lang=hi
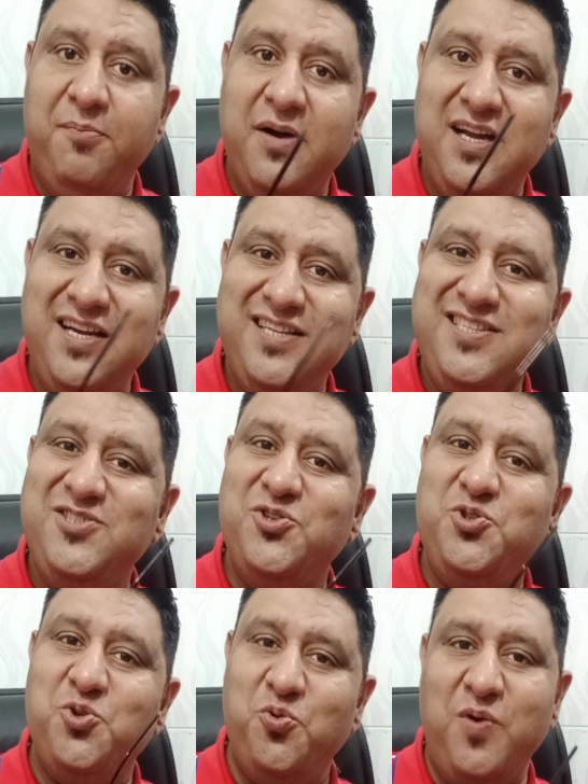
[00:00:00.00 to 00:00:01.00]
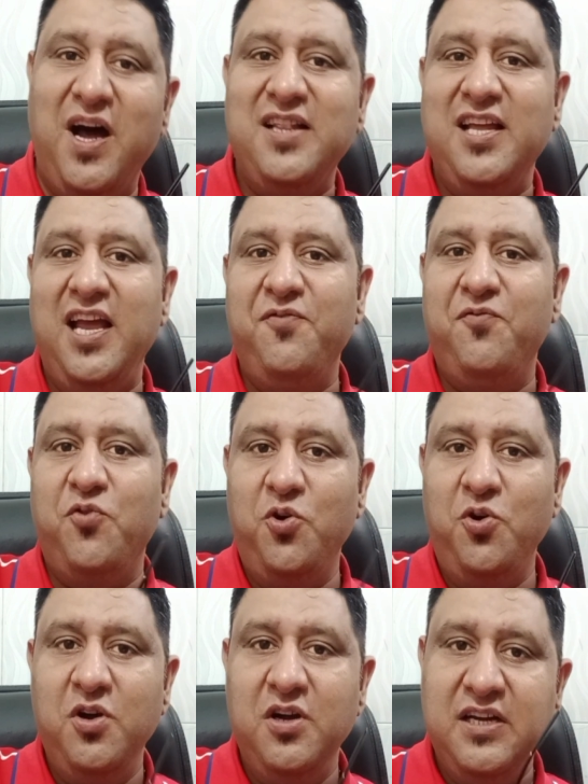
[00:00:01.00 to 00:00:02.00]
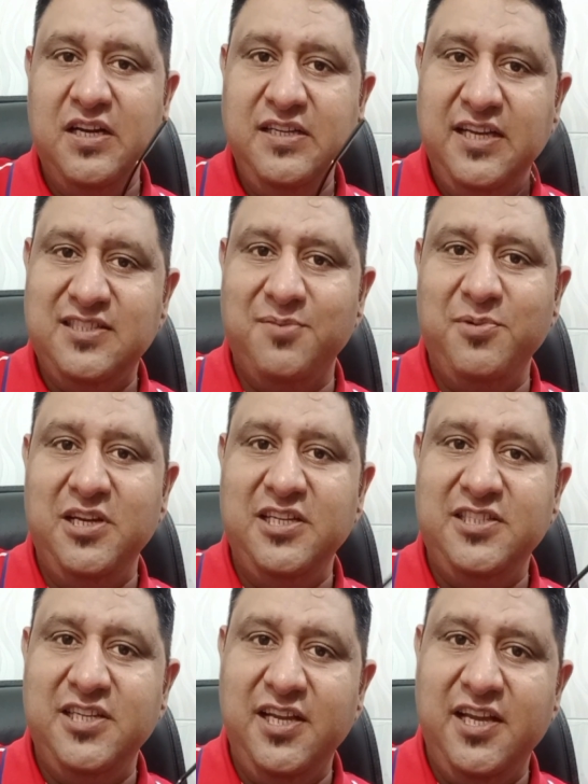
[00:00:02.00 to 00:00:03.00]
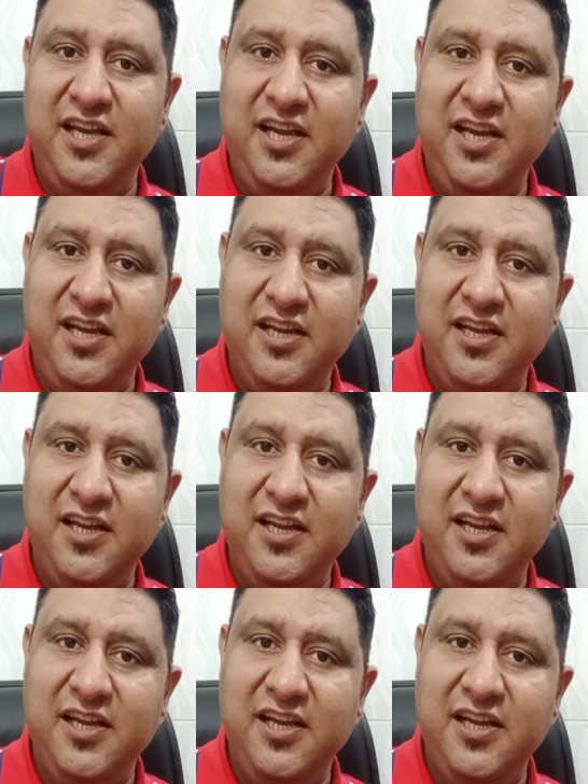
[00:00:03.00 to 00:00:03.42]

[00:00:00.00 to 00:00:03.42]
मगर इसकी जो शुरुआत है वो ये समझ लीजिए कि